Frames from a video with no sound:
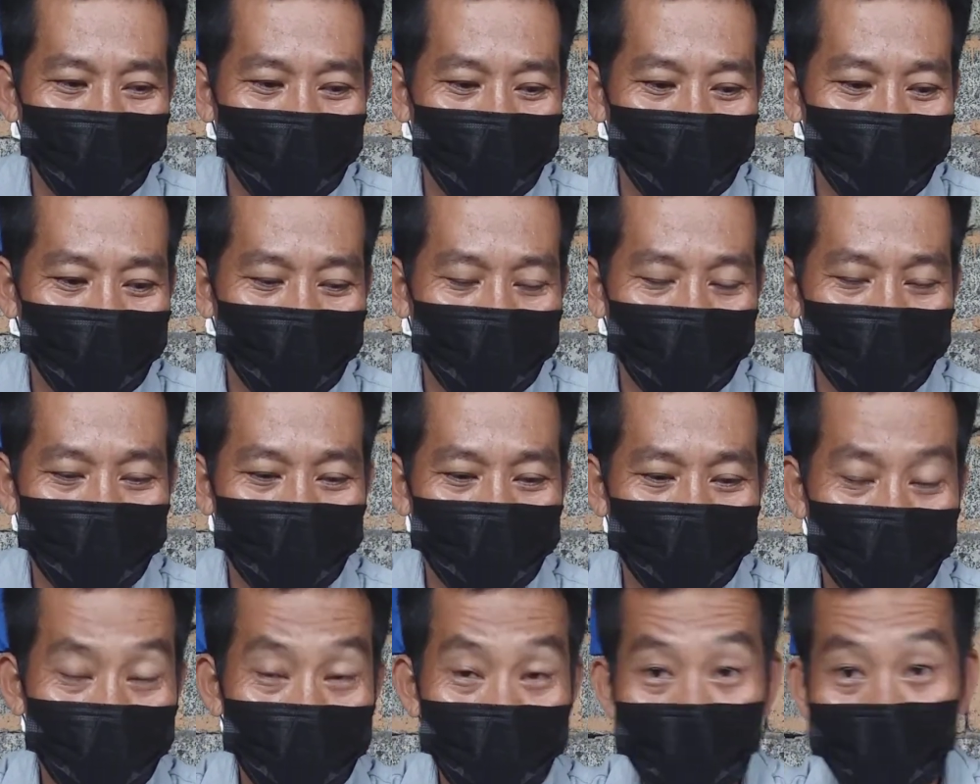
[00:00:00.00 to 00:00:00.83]
uh,
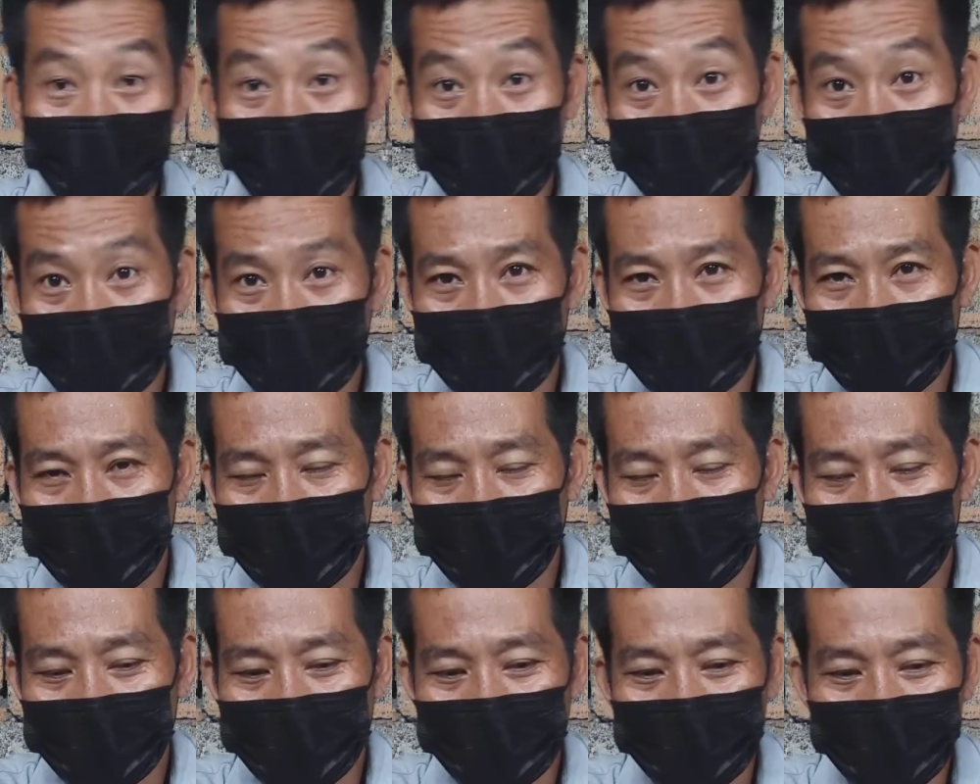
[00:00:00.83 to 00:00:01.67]

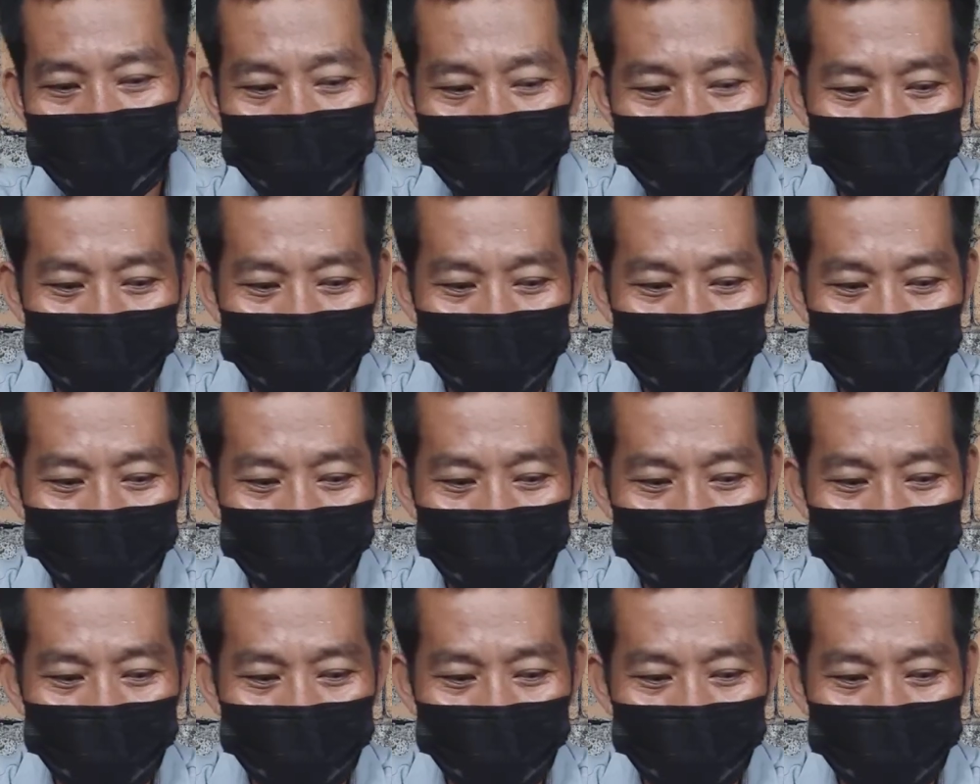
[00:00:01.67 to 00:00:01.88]
pag-aaral,